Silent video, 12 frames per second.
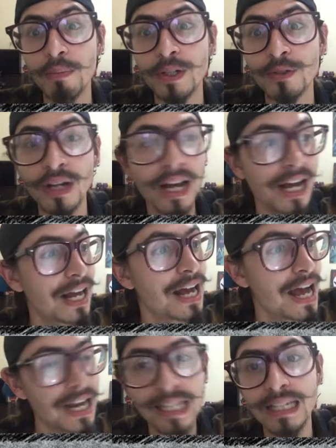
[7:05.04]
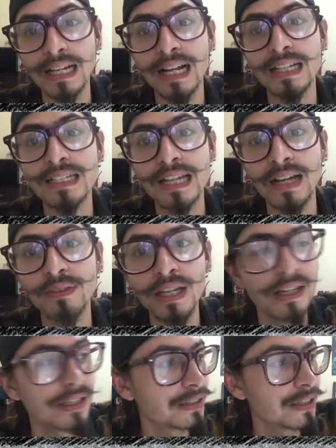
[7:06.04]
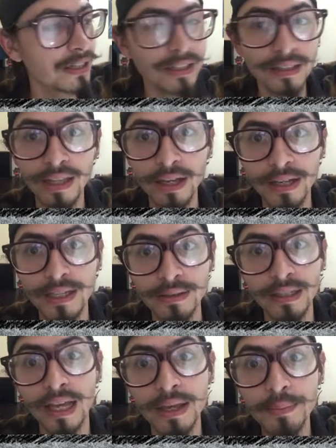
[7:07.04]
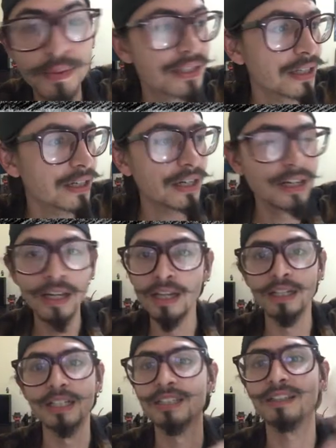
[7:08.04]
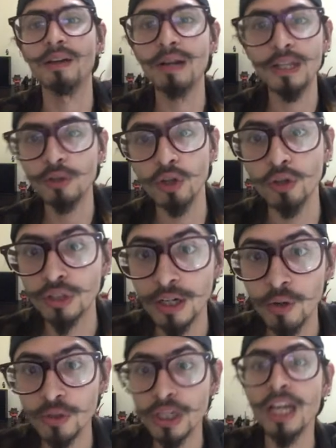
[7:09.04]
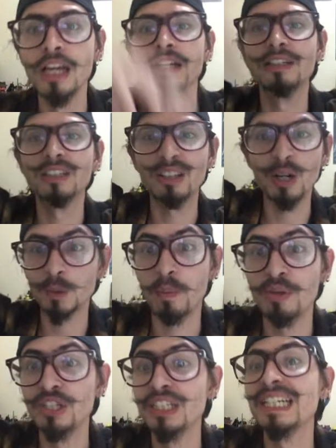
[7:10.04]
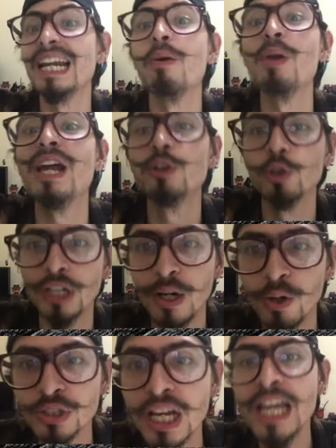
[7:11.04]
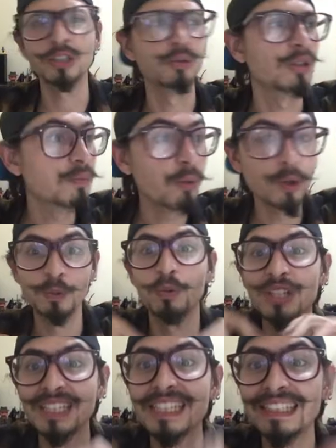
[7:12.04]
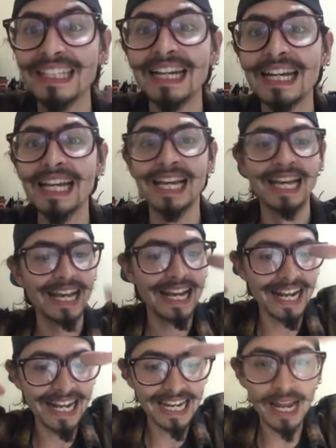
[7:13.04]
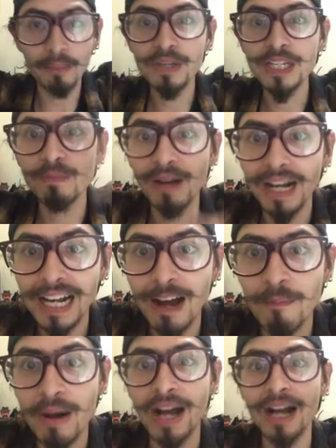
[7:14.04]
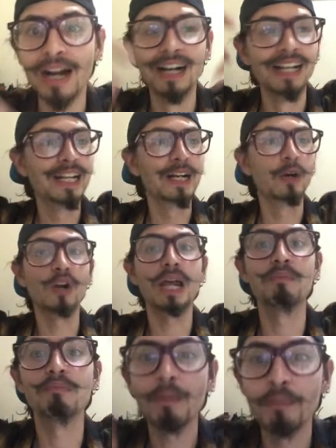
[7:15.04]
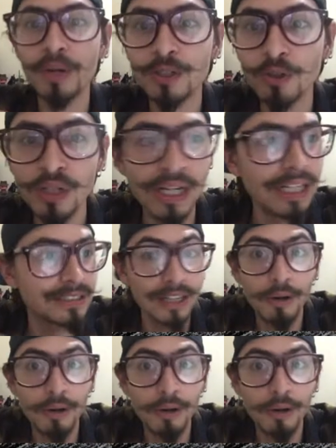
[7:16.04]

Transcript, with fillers: persona al, al, chat de, Instagram y estás hablando de otra cosa y si te vas por enseñar a hablar de otra cosa, entonces vos puedes estar en la misma cama con la misma persona, estar